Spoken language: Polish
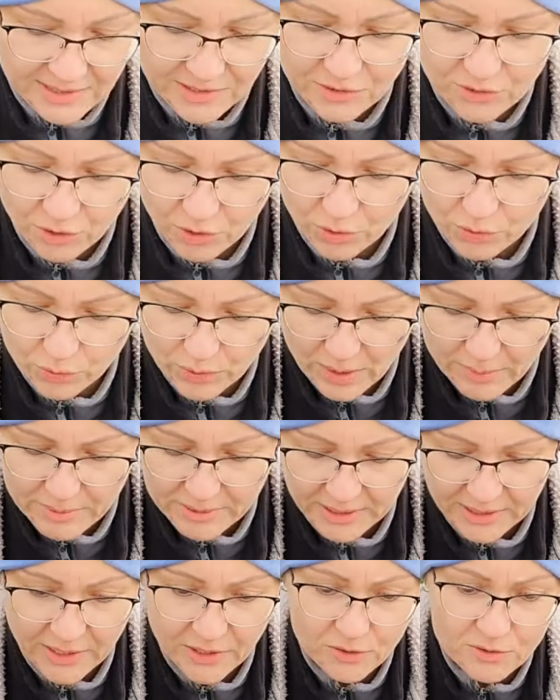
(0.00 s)
kiedy
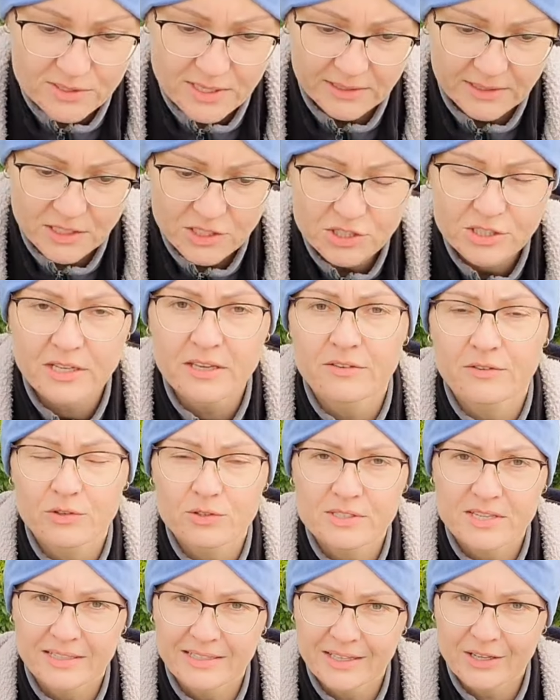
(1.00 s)
dokonujemy takiej ostatecznej
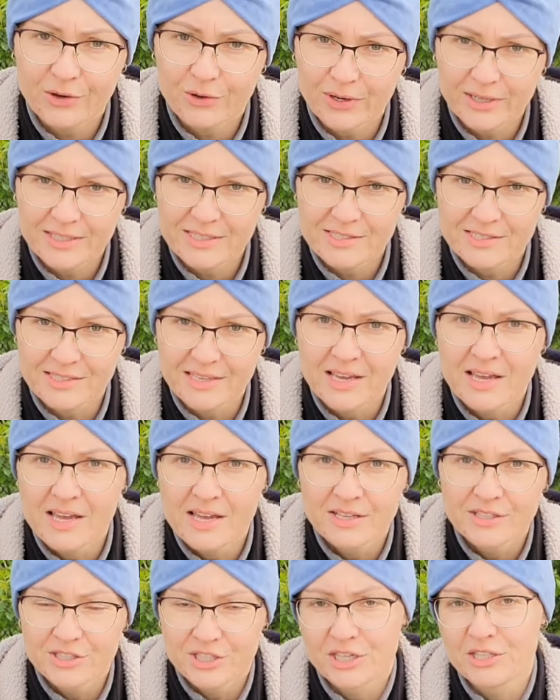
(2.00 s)
wiosennej korekcji
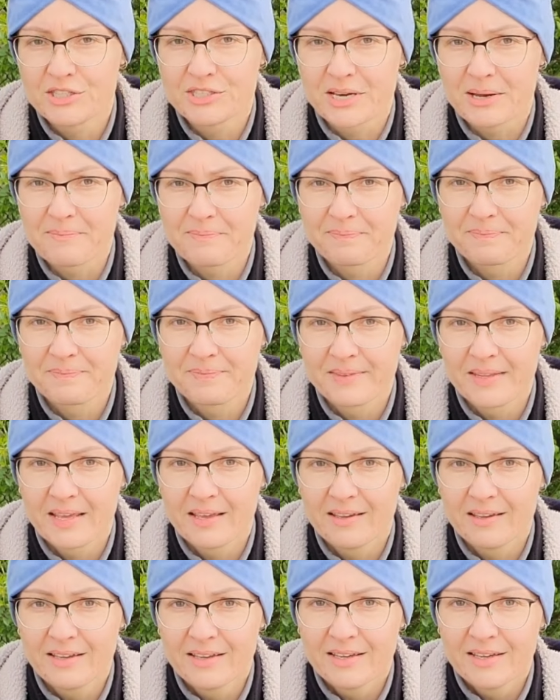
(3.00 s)
cięcia.
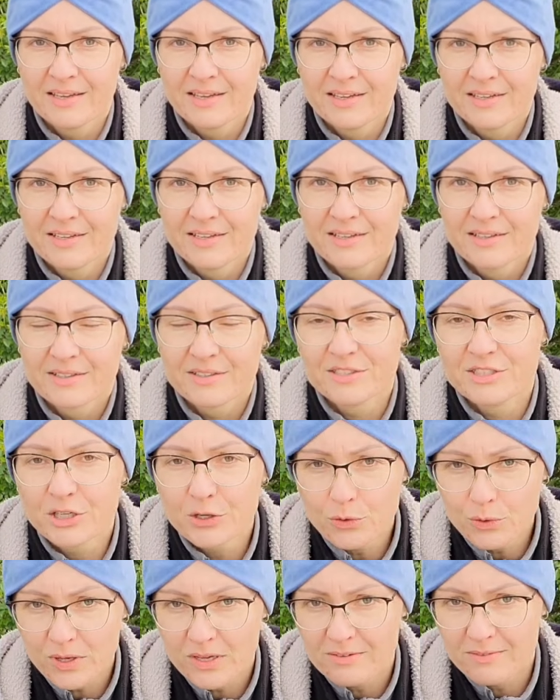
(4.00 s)

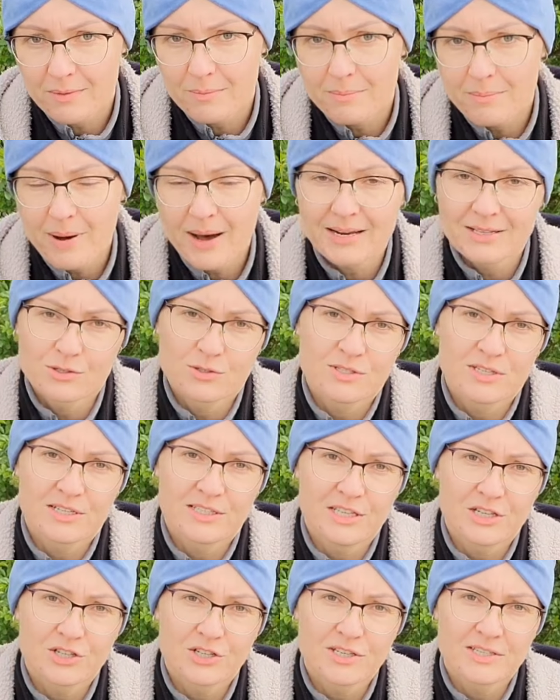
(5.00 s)
Dziękuję Wam bardzo
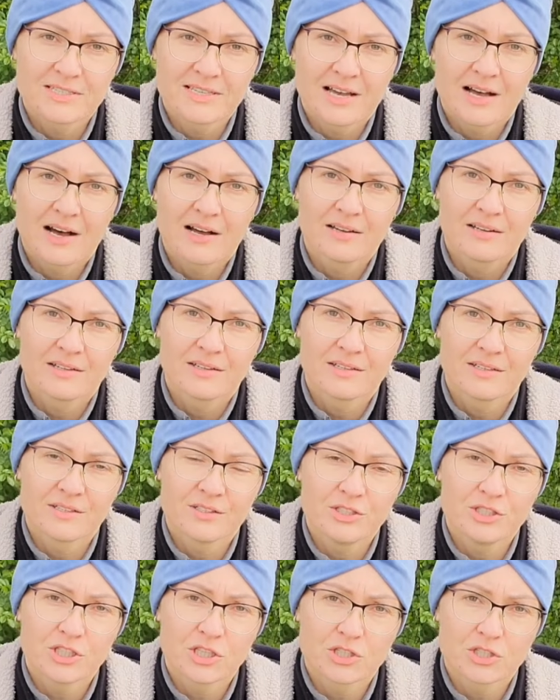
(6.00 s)
serdecznie za
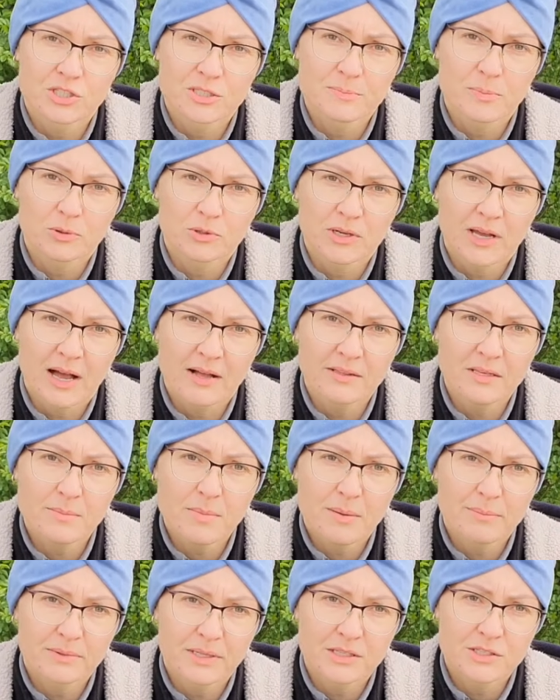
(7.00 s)
dzisiejsze
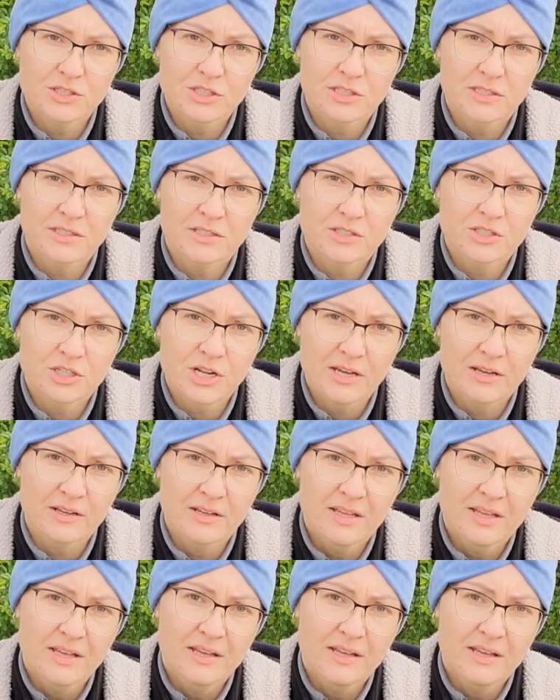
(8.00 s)
spotkanie. Mam nadzieję, że